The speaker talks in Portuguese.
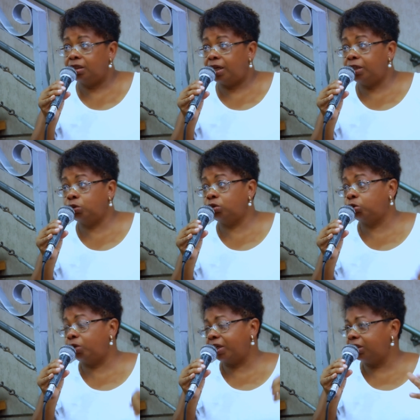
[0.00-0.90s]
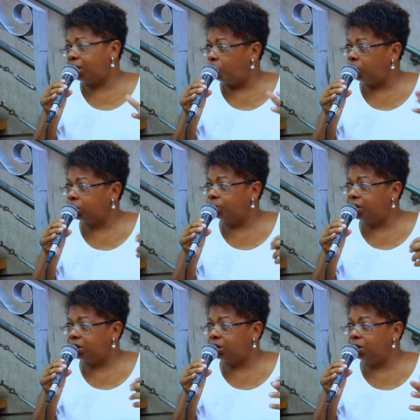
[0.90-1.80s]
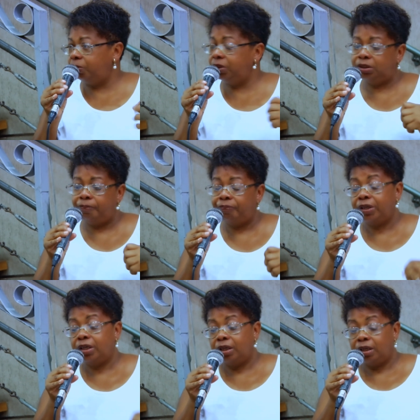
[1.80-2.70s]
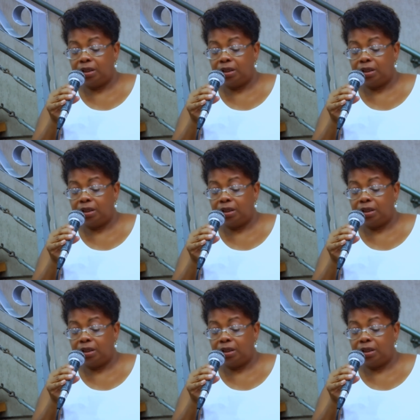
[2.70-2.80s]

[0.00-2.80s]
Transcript: Aí são, são aqueles acordes mais simples. Uhum.